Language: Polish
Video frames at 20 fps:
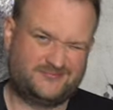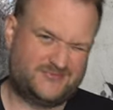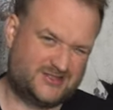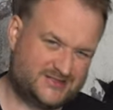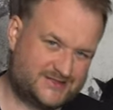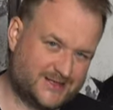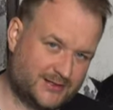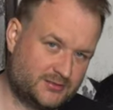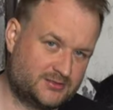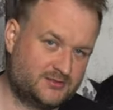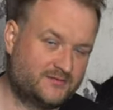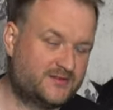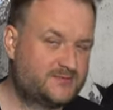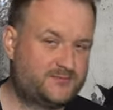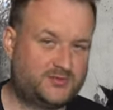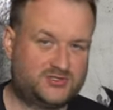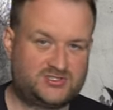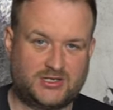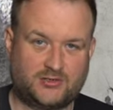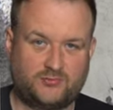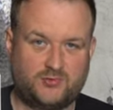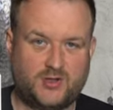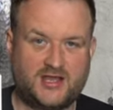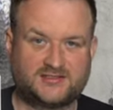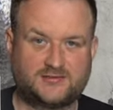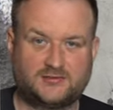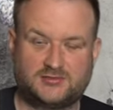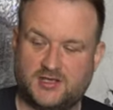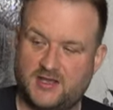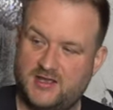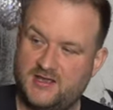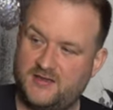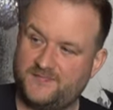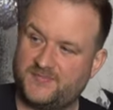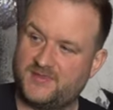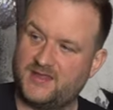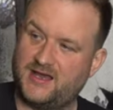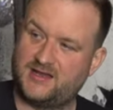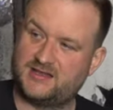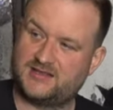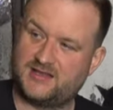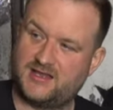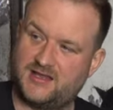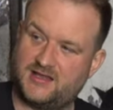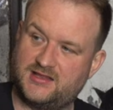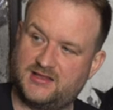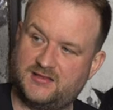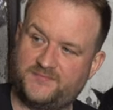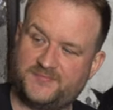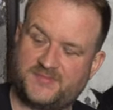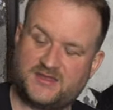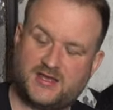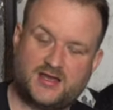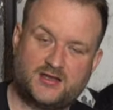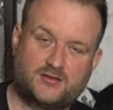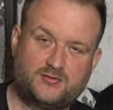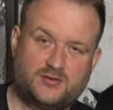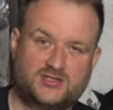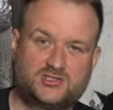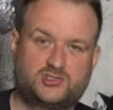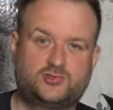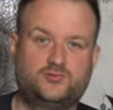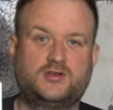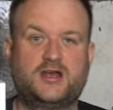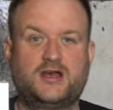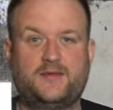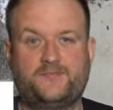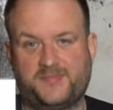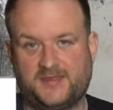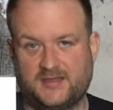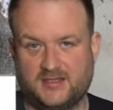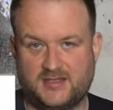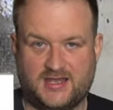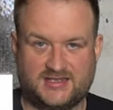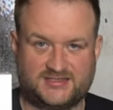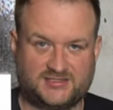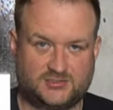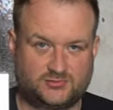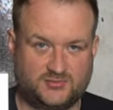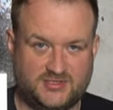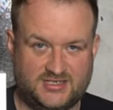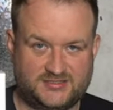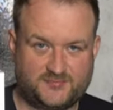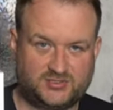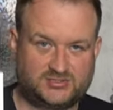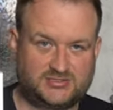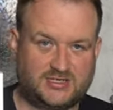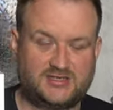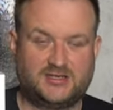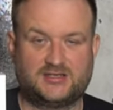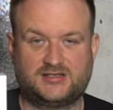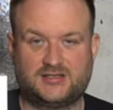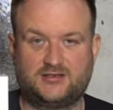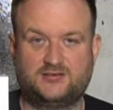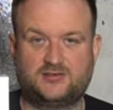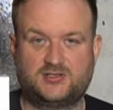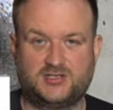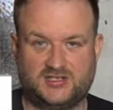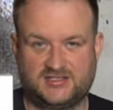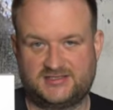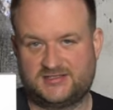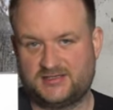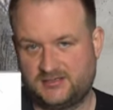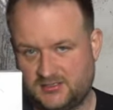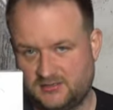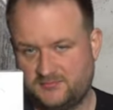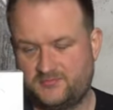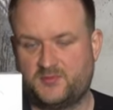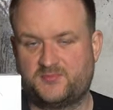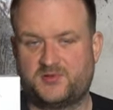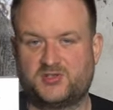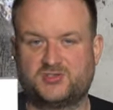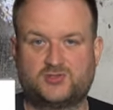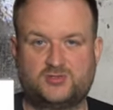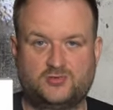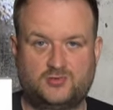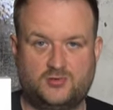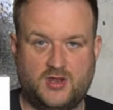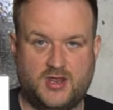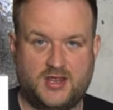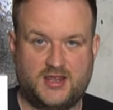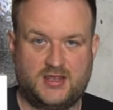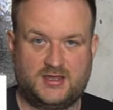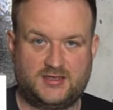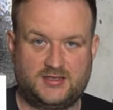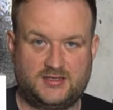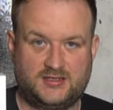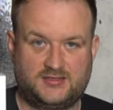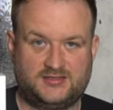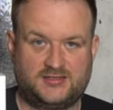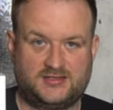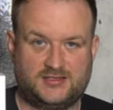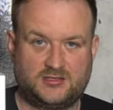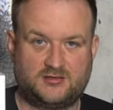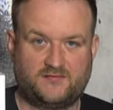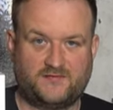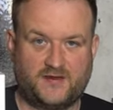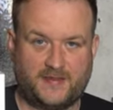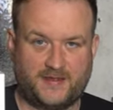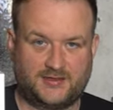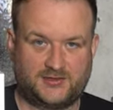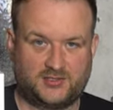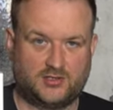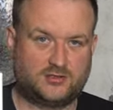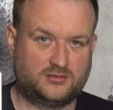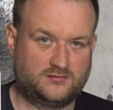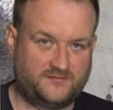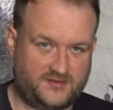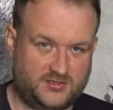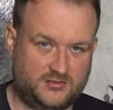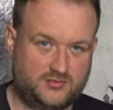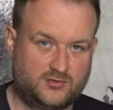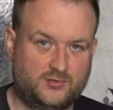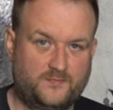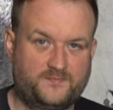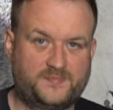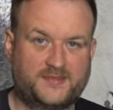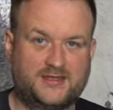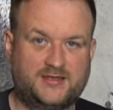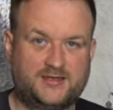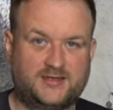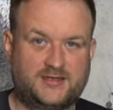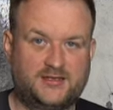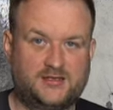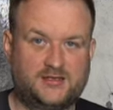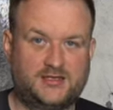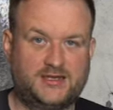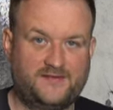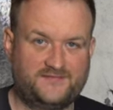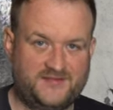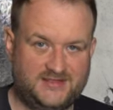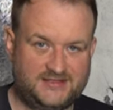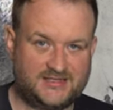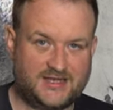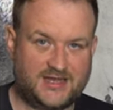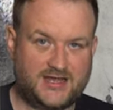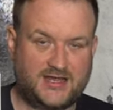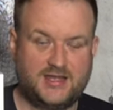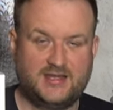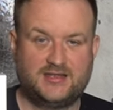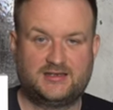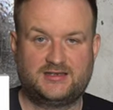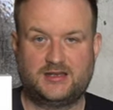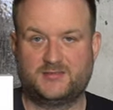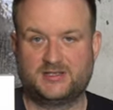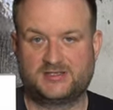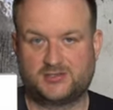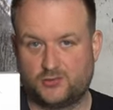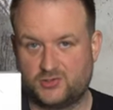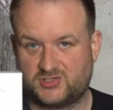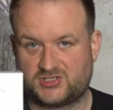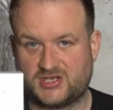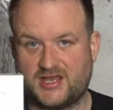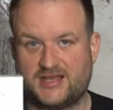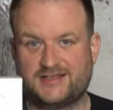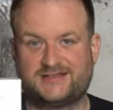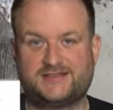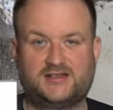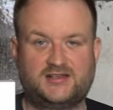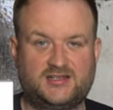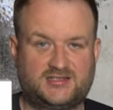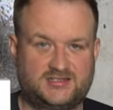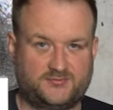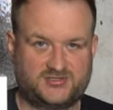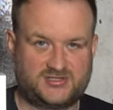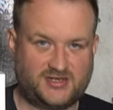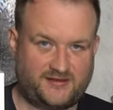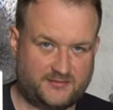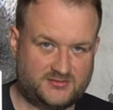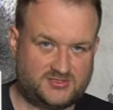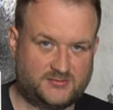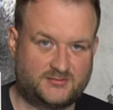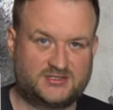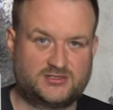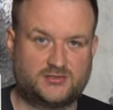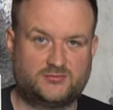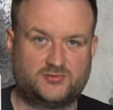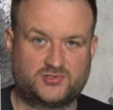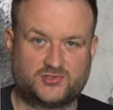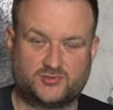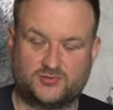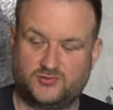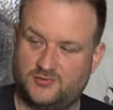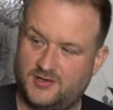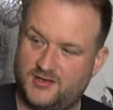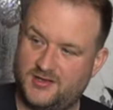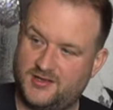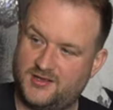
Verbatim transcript: załadować pod ciekły azot, no ale ta, ta akurat sztuka azotu nie spotka, dlatego że jest no, po prostu e, dedykowana do konfigu e, dla widza, dla Mateusza. Serdecznie pozdrawiam Cię Mateuszu